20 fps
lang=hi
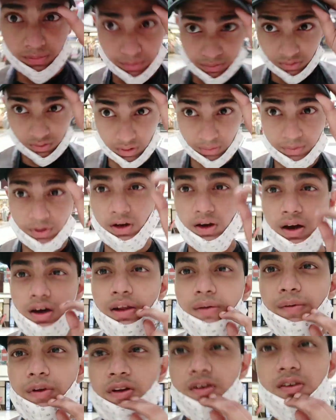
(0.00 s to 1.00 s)
अब अपना
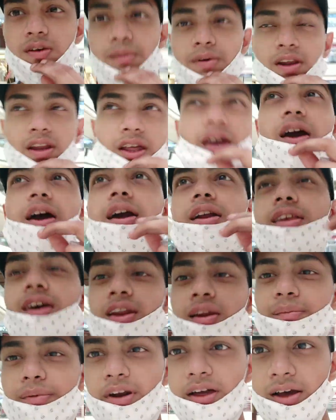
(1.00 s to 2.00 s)
खाने पीने सामान लेके घर
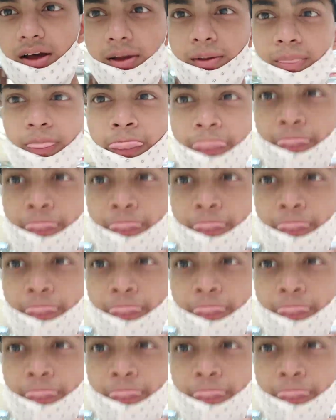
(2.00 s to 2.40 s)
जाना पड़ेगा